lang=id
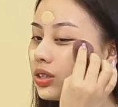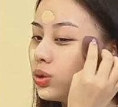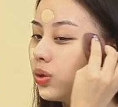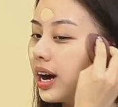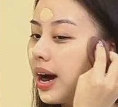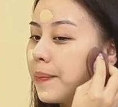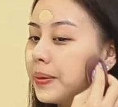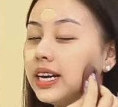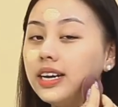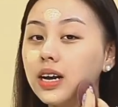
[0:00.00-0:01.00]
suka
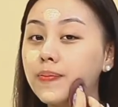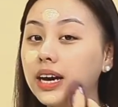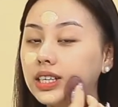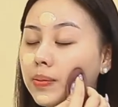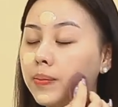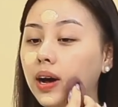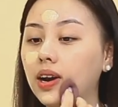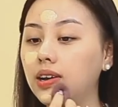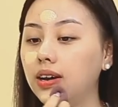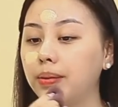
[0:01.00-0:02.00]
pergi dari pagi sampai
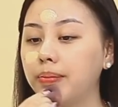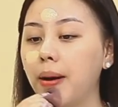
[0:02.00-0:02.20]
malam,